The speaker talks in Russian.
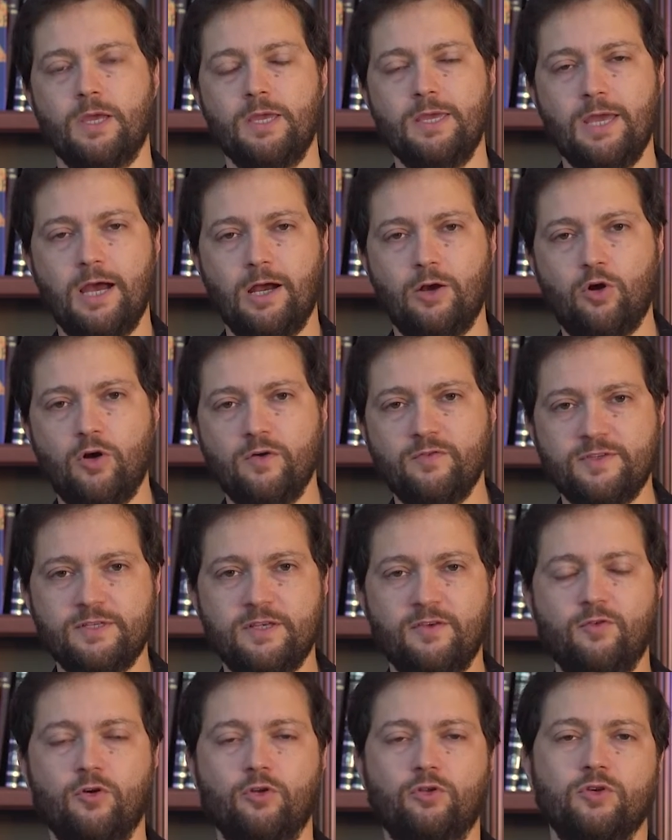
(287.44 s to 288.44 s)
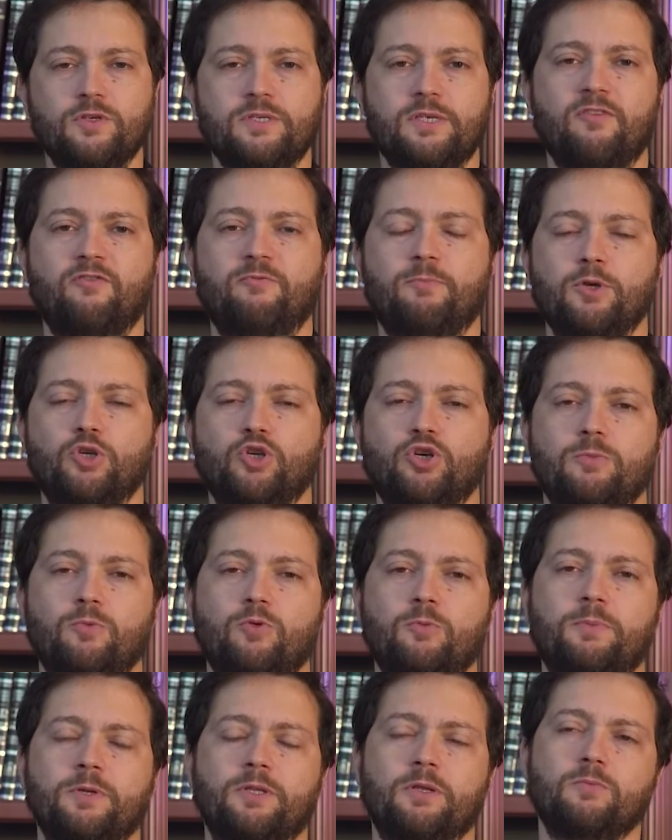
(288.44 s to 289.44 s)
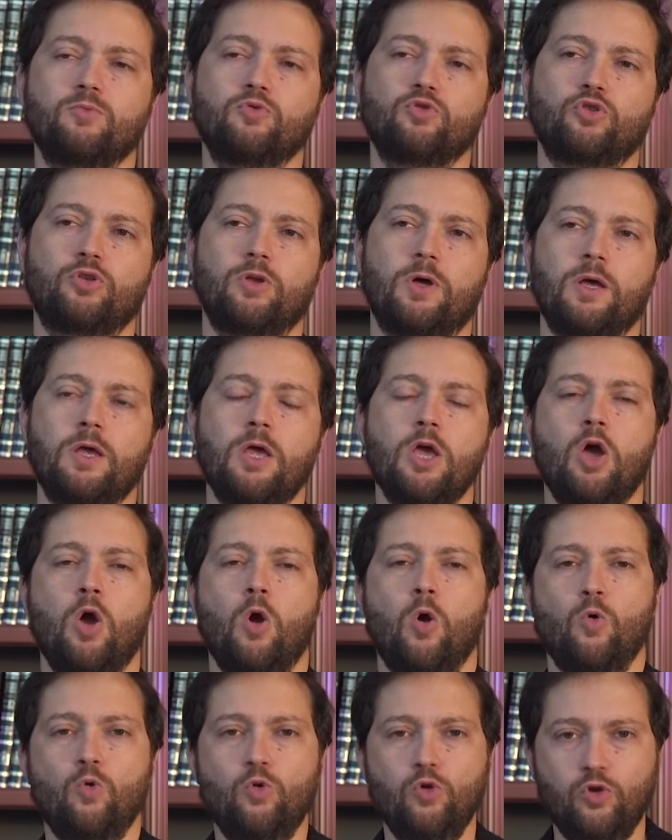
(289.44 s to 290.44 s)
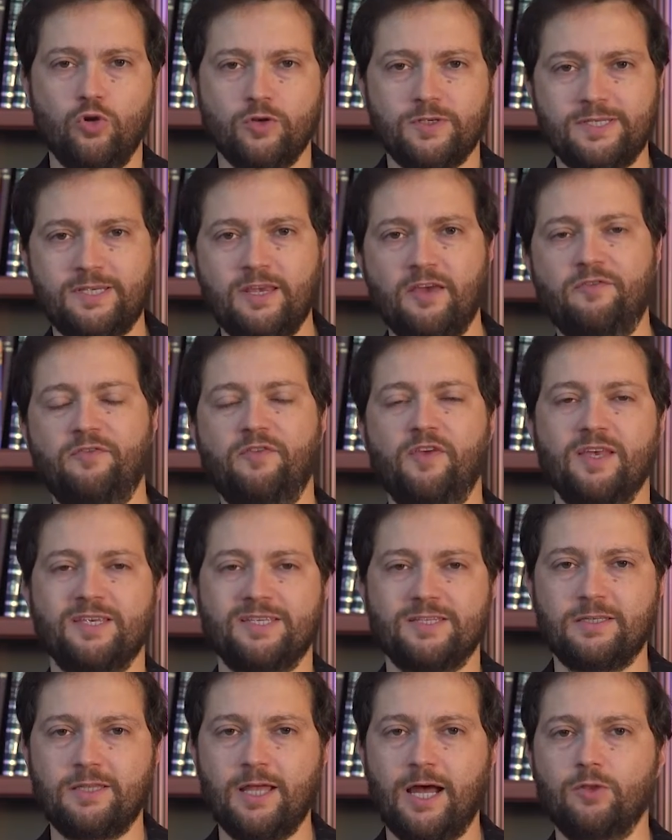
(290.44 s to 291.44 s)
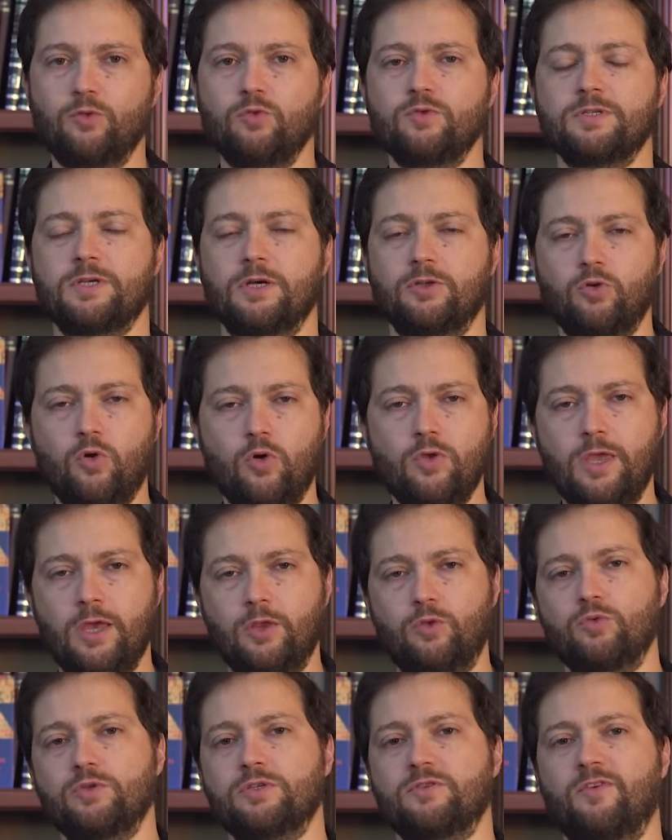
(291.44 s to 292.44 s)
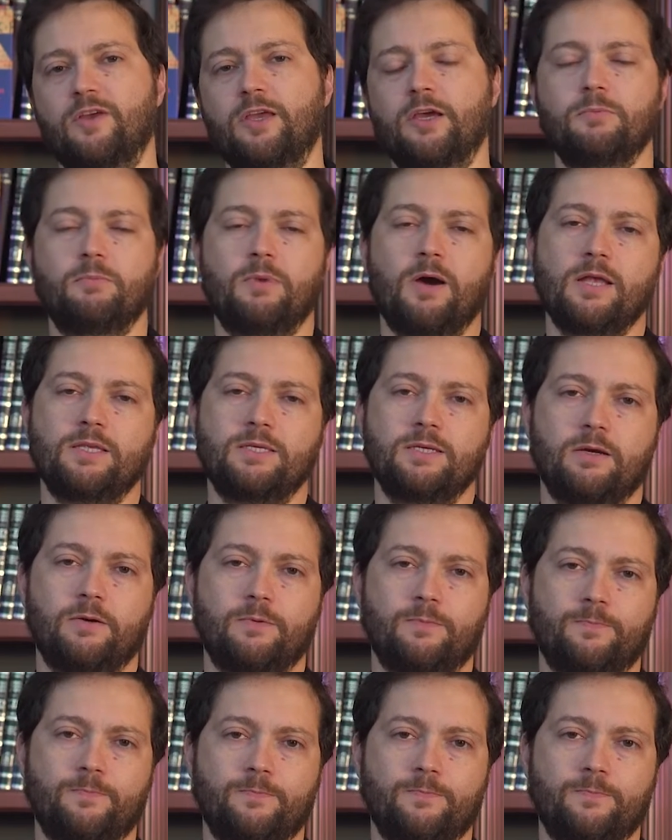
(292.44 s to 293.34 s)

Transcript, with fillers: Иаков зовет Йосеф. Почему? Потому что у Йосефа есть статус, который нет у своих братьев